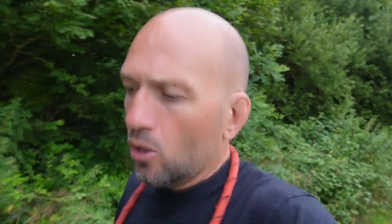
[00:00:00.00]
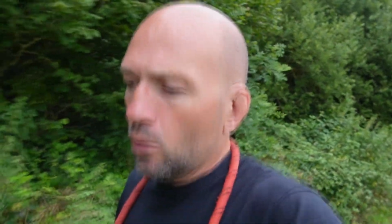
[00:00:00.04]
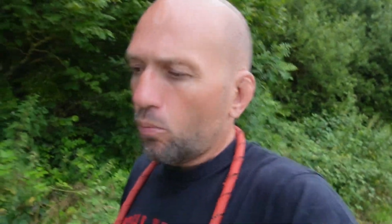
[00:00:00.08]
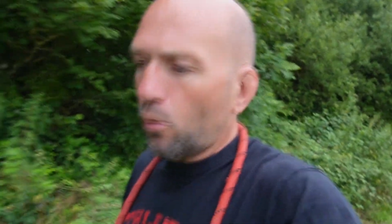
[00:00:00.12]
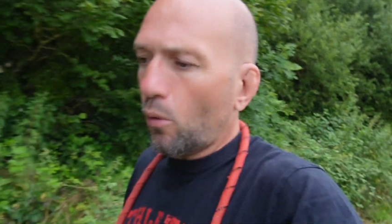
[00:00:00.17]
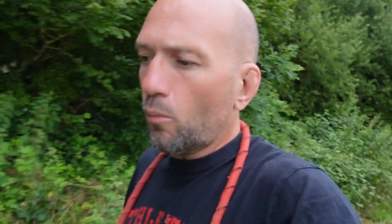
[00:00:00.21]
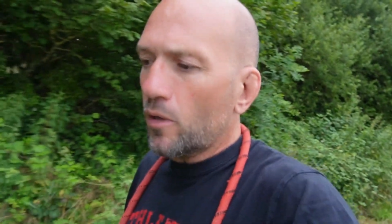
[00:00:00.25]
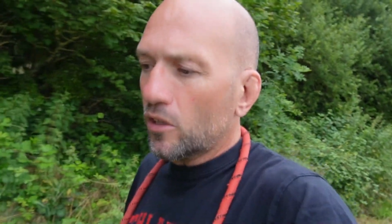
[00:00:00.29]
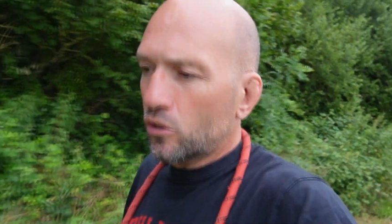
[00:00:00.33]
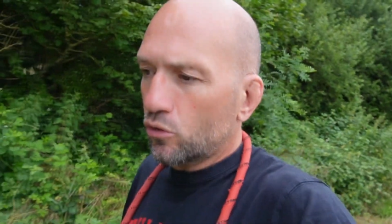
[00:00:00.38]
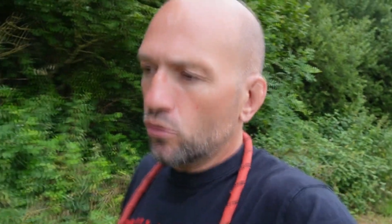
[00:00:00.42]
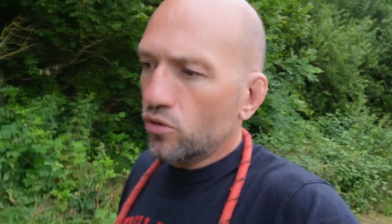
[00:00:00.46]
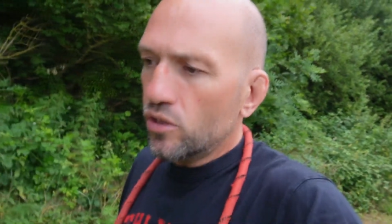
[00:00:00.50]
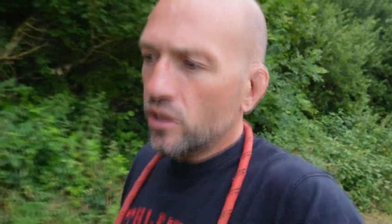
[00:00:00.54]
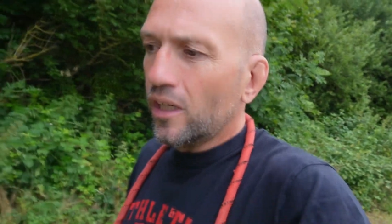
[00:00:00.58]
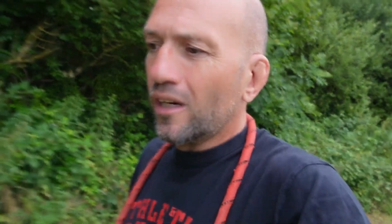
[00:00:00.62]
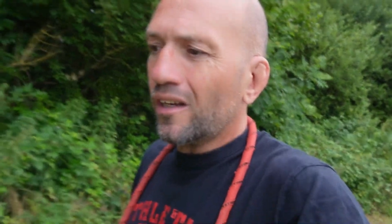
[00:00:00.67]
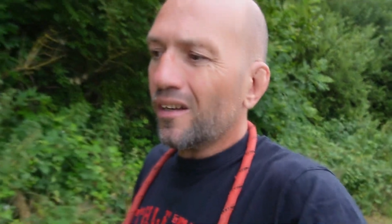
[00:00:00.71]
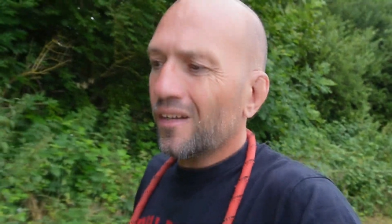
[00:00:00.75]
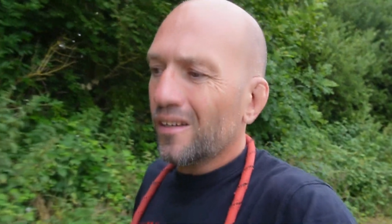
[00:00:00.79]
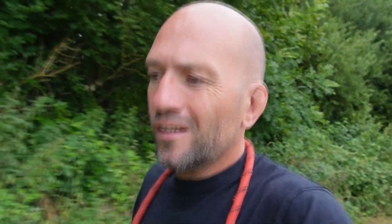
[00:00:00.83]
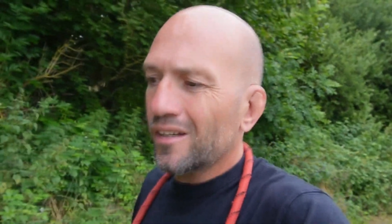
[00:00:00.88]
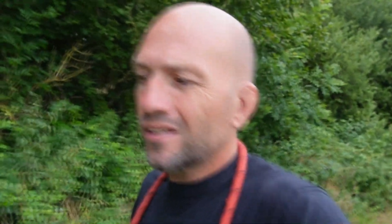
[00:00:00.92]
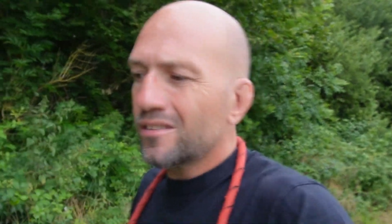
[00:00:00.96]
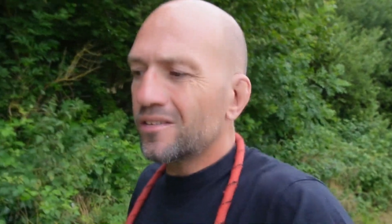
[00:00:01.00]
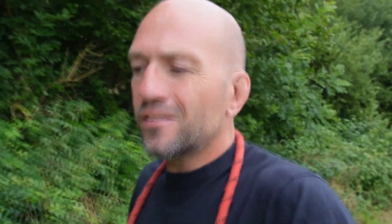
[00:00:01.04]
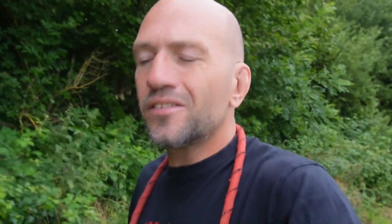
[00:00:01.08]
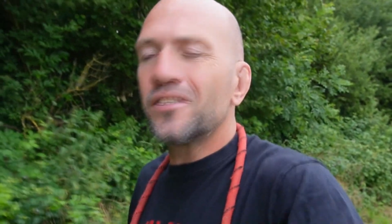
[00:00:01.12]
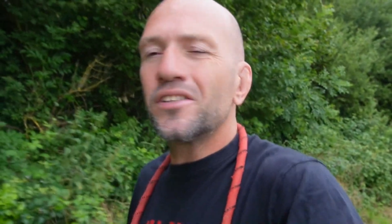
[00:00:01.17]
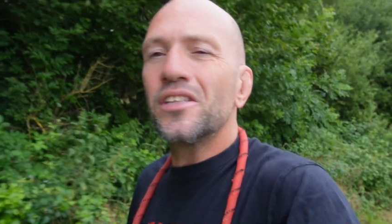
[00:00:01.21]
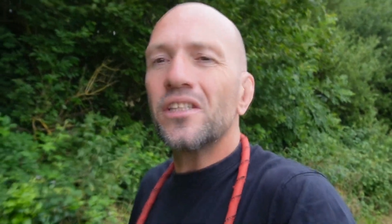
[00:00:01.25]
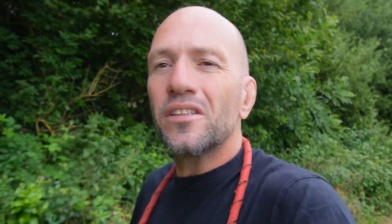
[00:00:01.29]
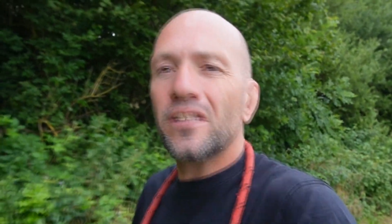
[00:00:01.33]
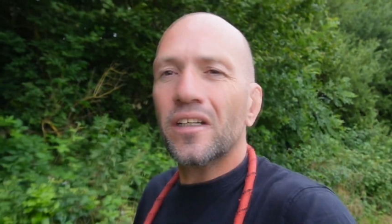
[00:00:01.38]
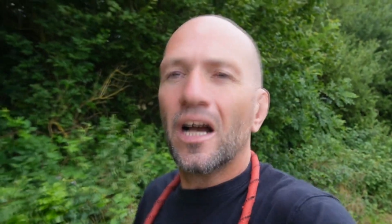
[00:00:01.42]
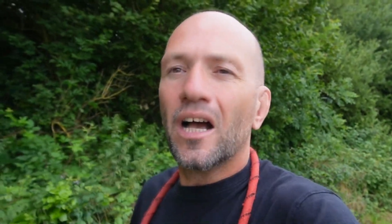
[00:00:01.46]
pour maintenir
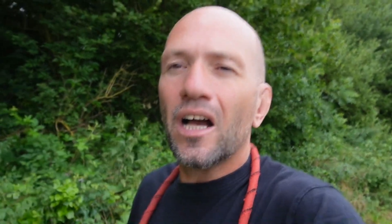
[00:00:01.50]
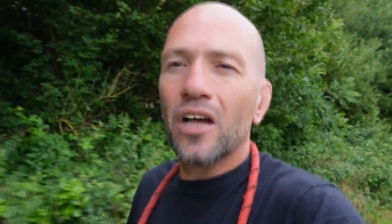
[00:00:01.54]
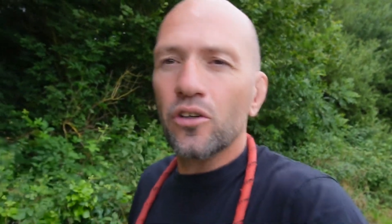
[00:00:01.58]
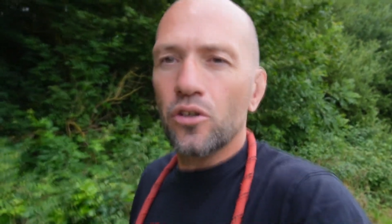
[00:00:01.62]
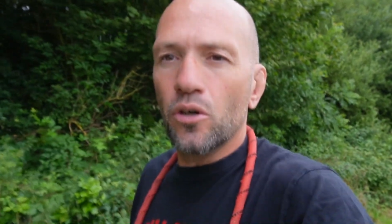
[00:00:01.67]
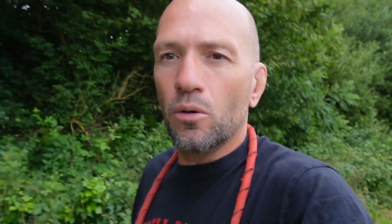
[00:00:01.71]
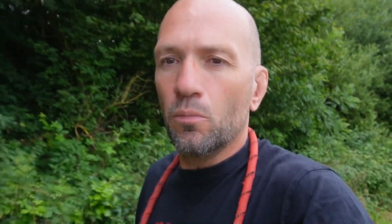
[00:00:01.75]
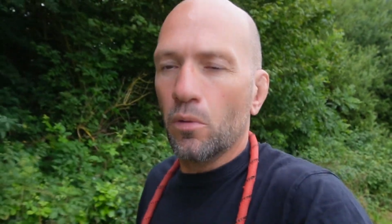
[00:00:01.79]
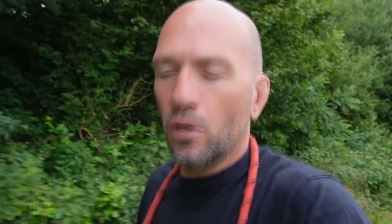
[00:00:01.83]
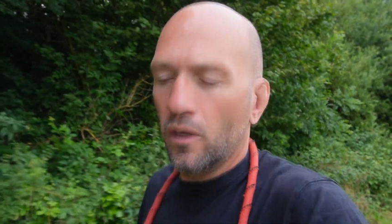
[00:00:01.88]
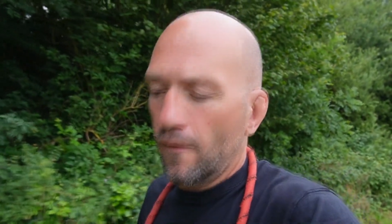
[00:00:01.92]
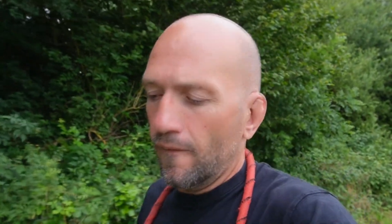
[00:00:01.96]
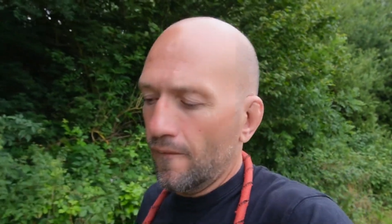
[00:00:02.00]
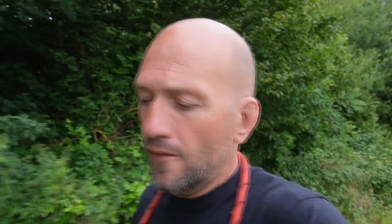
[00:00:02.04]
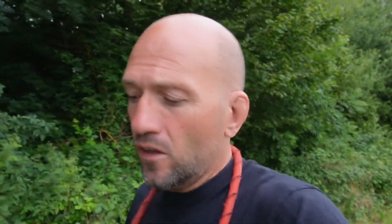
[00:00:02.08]
6 terrariums.